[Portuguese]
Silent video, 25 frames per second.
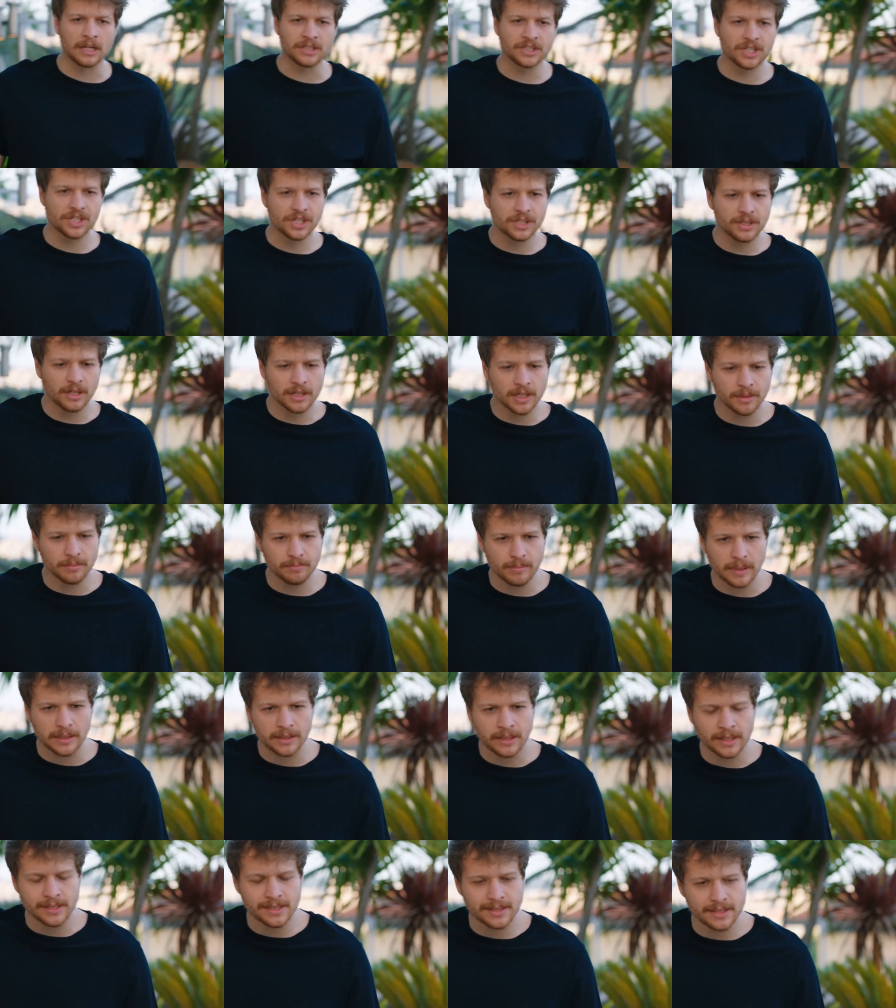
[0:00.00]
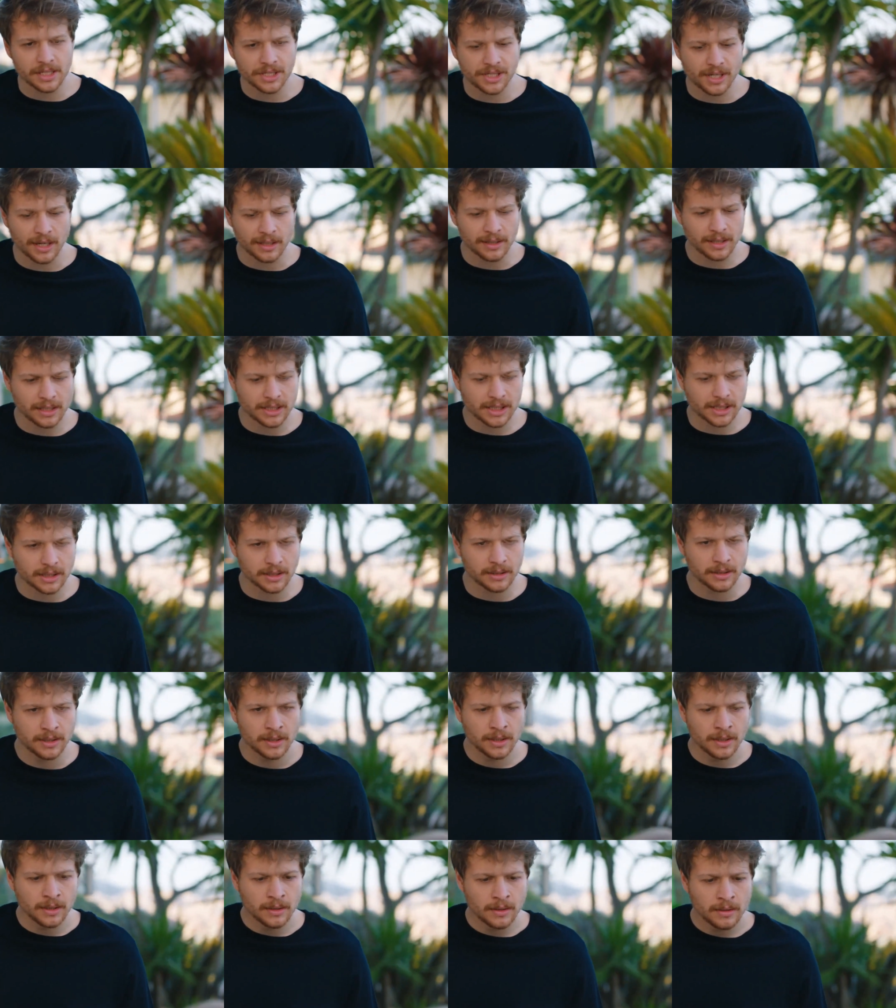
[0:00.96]
eu já tô velho para trabalhar de treinê.
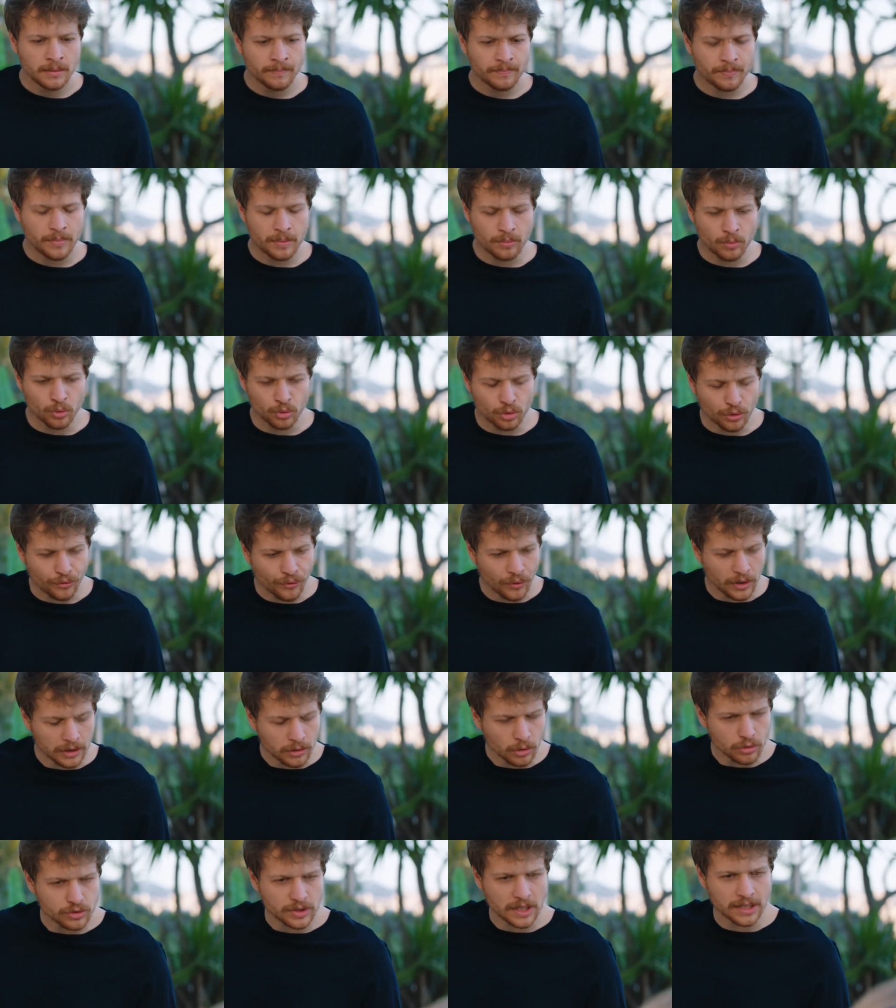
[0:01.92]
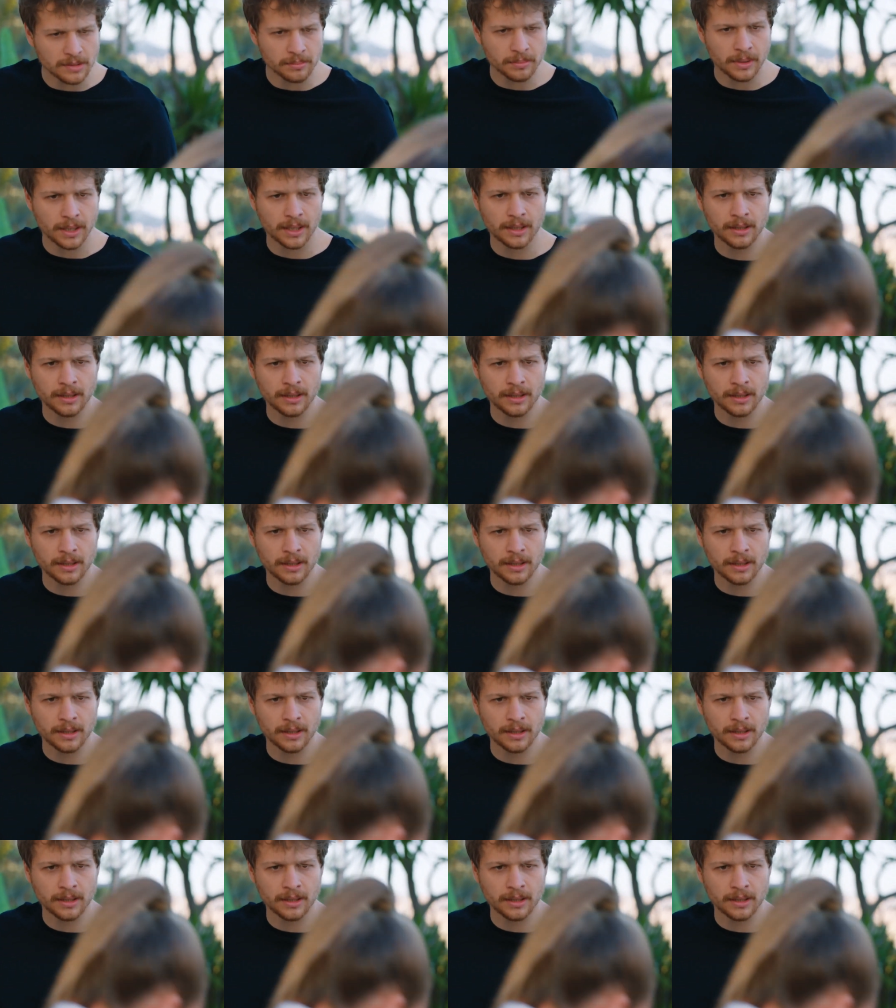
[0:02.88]
Eu devia pelo menos ser